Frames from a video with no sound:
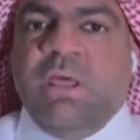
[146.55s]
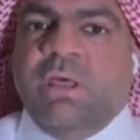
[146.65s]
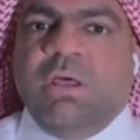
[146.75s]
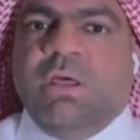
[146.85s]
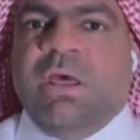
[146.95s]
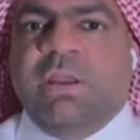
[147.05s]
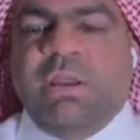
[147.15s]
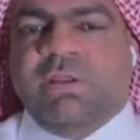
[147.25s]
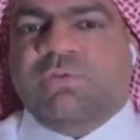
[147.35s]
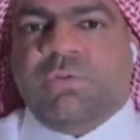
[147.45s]
آه
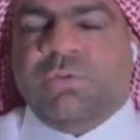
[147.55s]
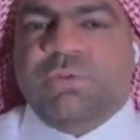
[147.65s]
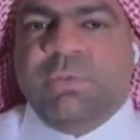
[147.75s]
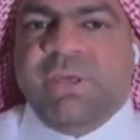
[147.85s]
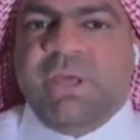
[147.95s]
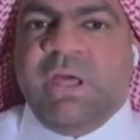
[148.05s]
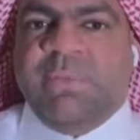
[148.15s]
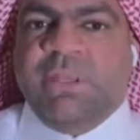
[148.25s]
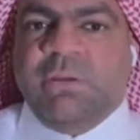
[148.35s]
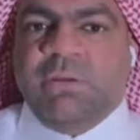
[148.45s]
انا لست ضد البيع
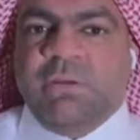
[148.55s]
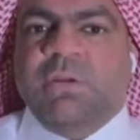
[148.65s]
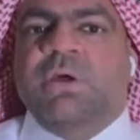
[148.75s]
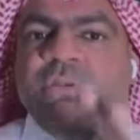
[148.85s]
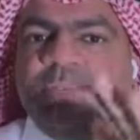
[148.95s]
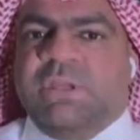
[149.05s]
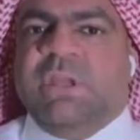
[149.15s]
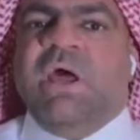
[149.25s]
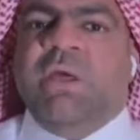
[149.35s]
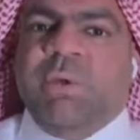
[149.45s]
ابدا
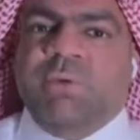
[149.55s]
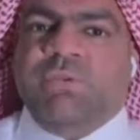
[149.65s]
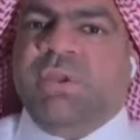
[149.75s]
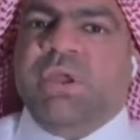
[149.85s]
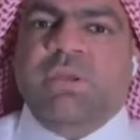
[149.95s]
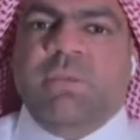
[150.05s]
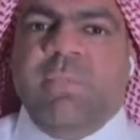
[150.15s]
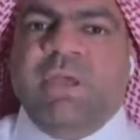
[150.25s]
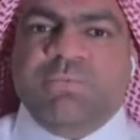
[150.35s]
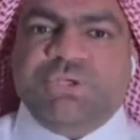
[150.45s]
تبيع لاعب او اثنين ما هي